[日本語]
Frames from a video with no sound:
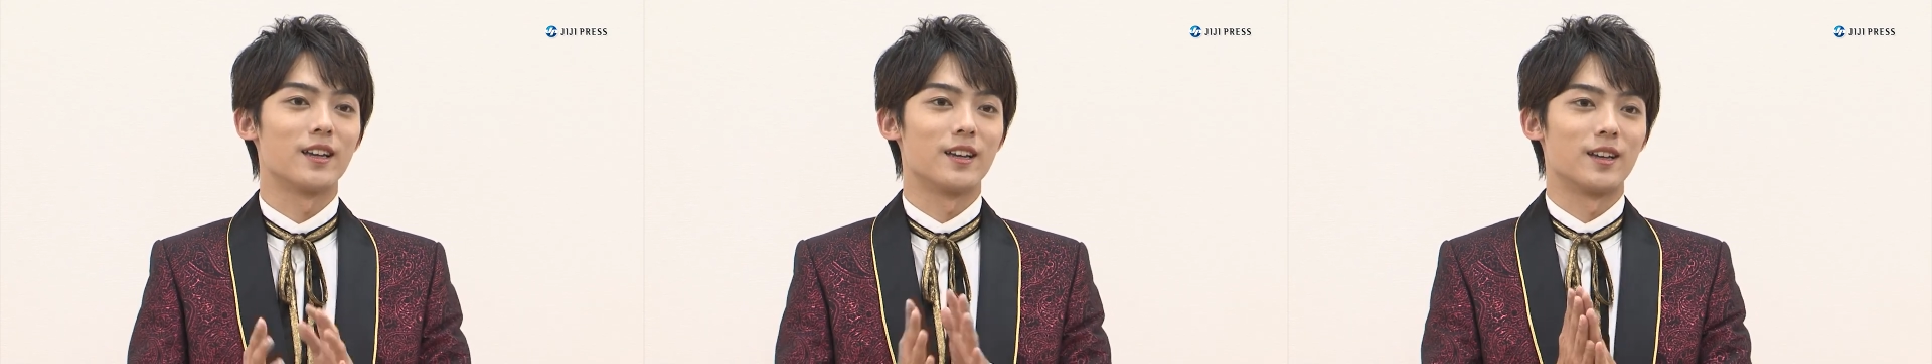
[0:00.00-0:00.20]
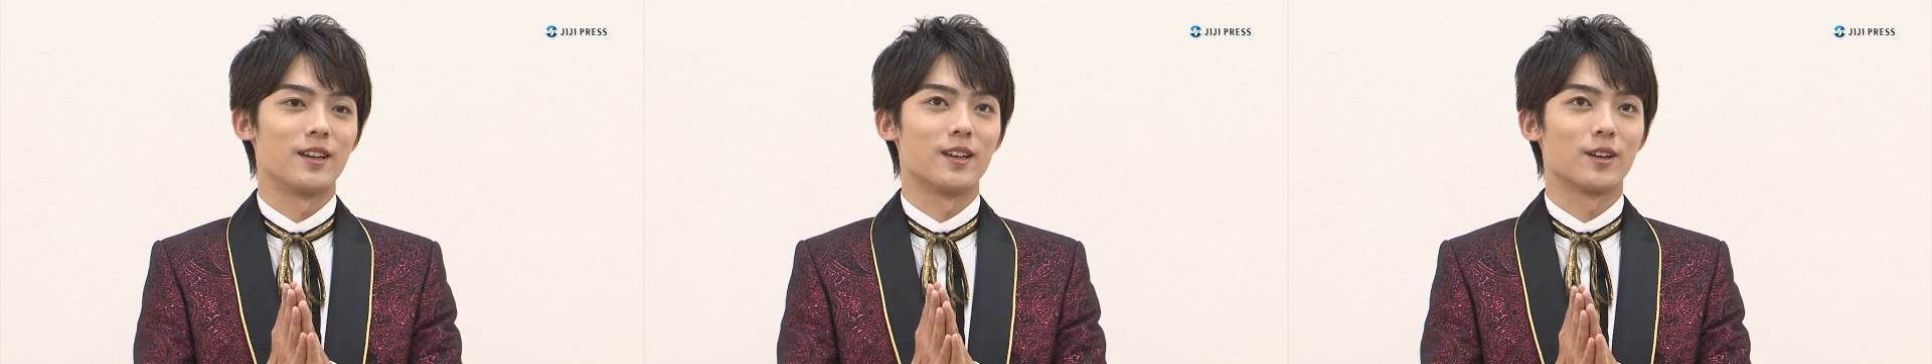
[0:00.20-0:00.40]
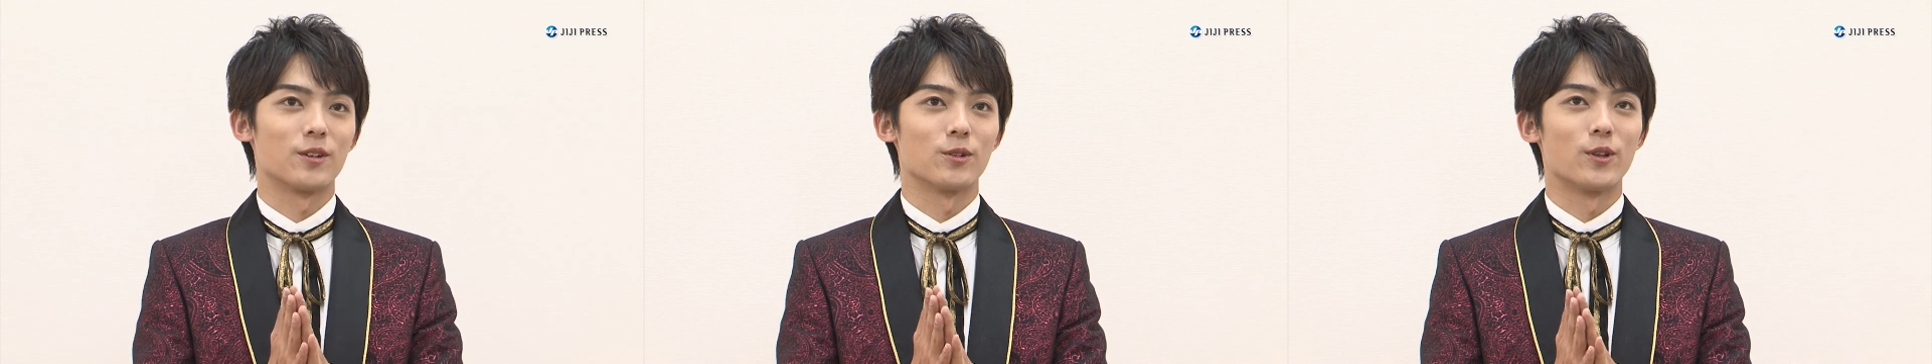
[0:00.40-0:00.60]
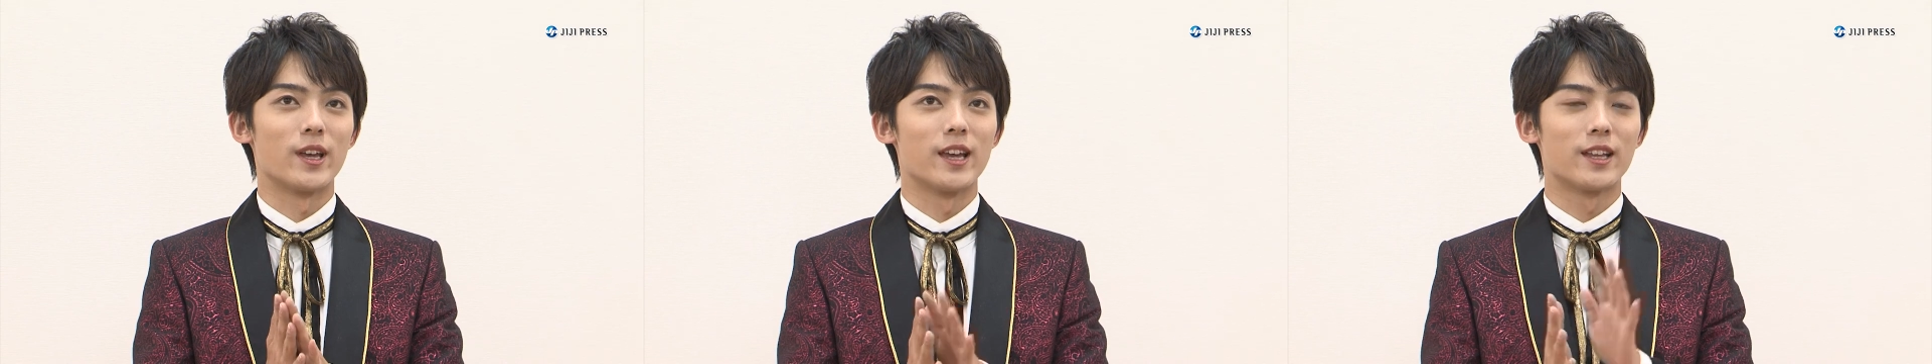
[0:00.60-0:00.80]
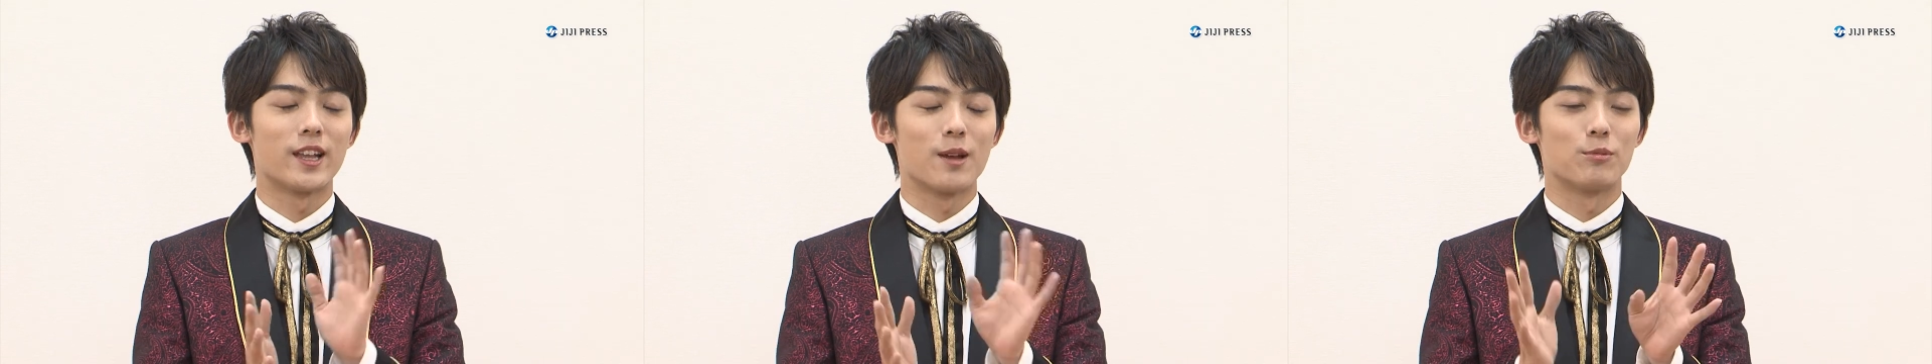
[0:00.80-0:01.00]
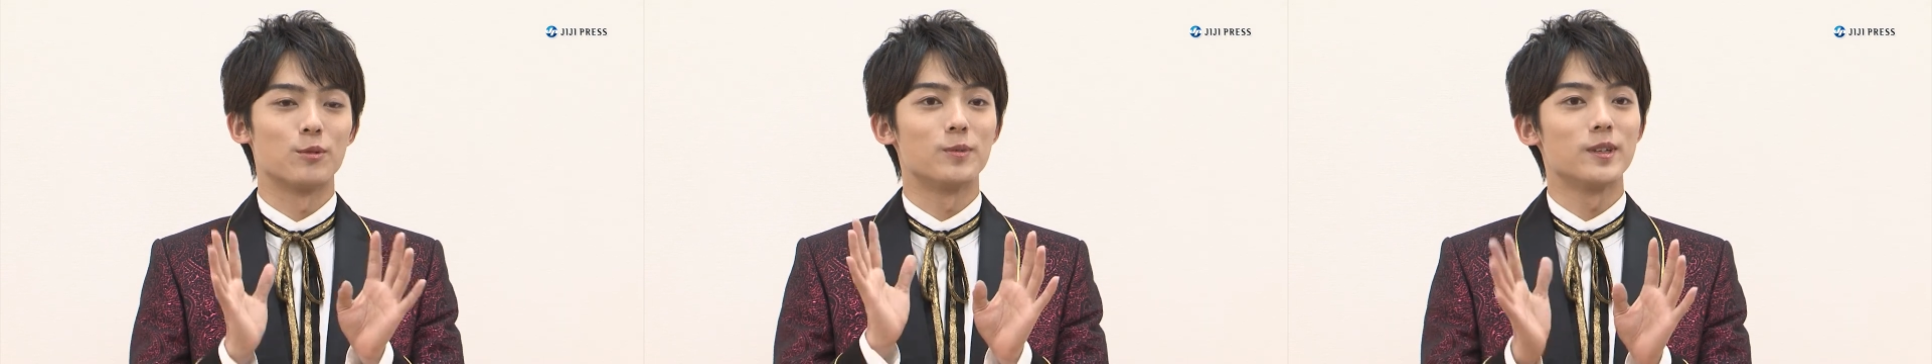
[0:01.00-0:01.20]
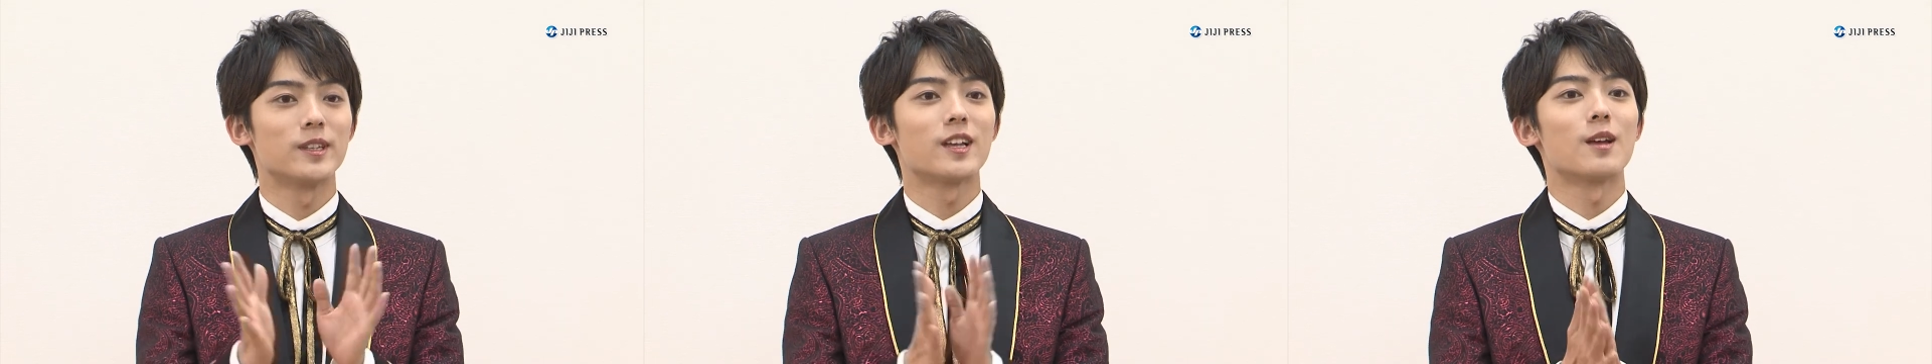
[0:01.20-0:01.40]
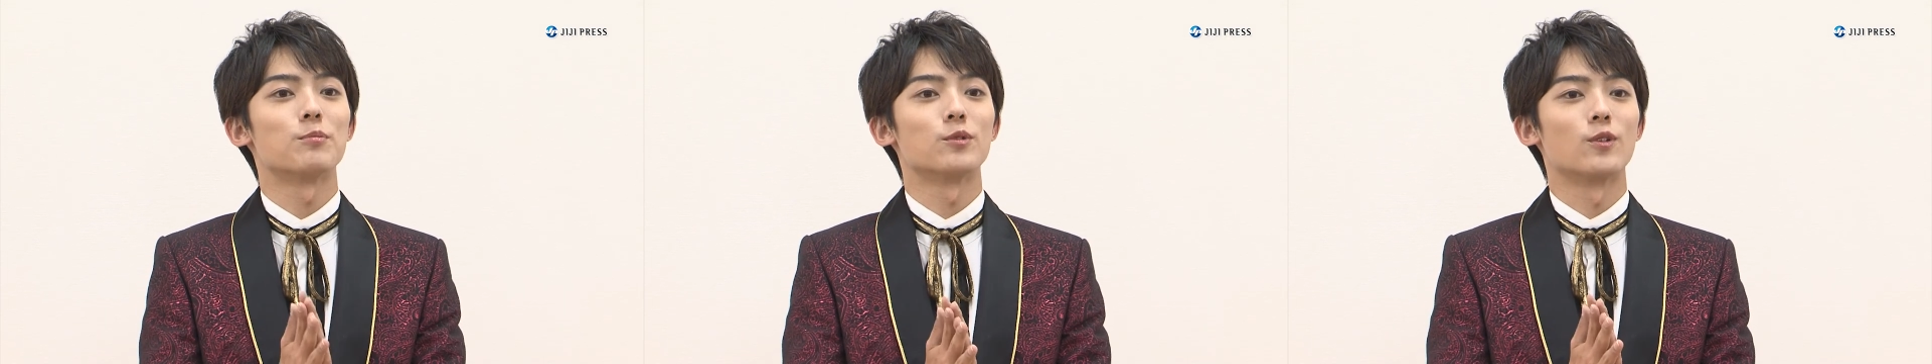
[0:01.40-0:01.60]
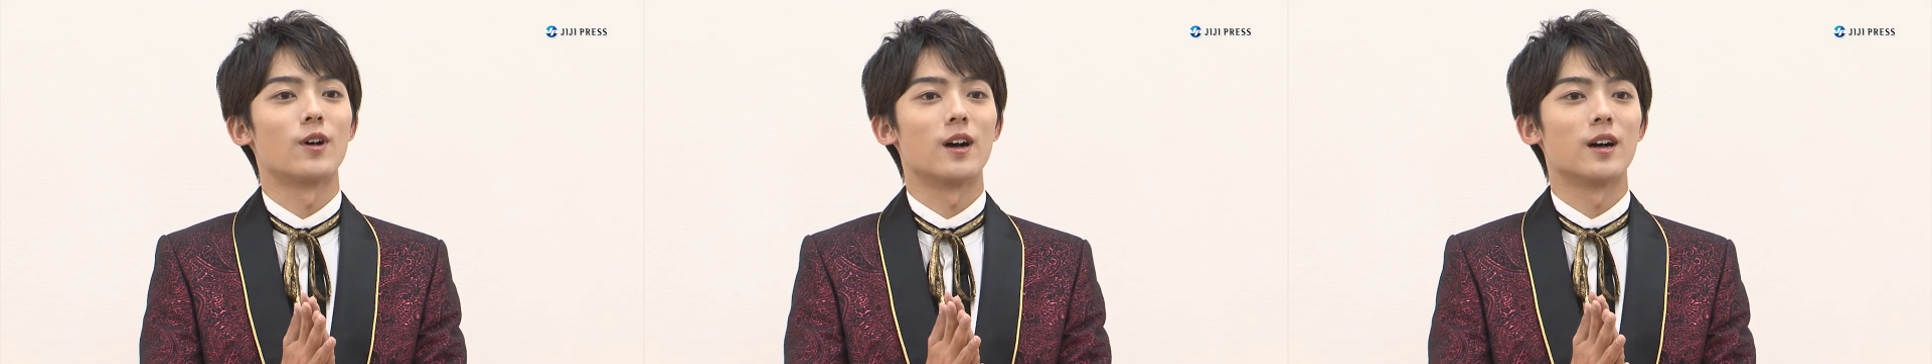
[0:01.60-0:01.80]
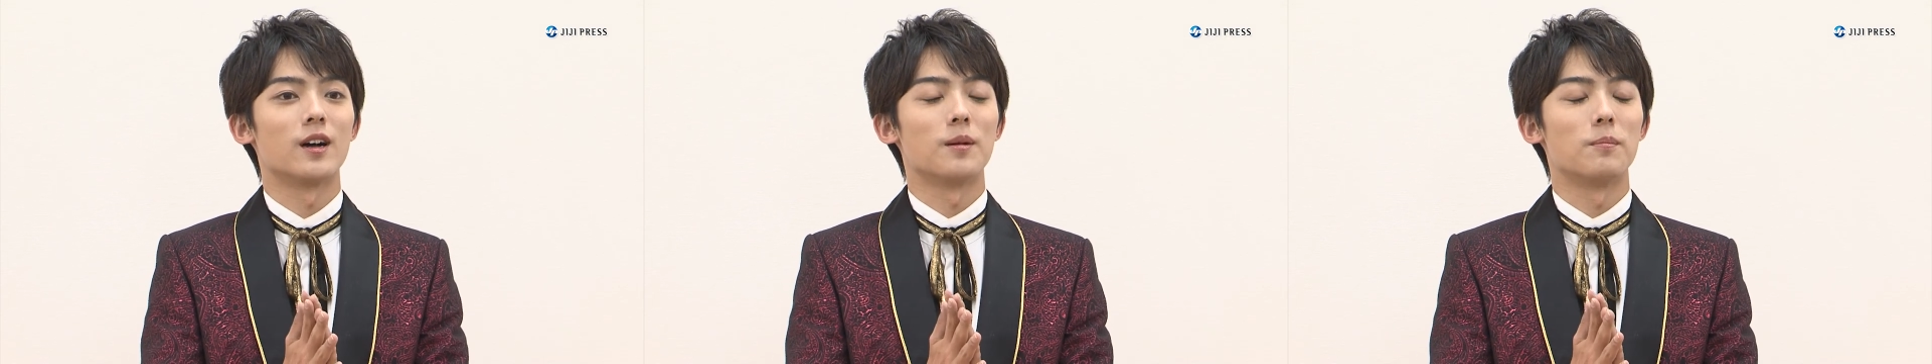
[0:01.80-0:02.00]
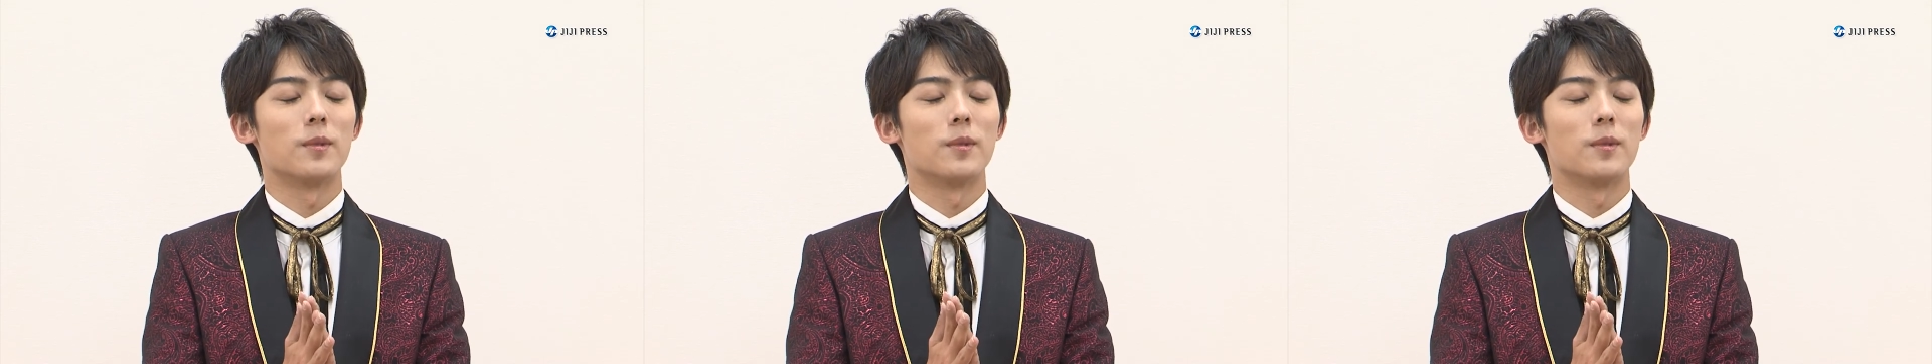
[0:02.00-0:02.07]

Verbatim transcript: えー、この A タイプ B タイプとは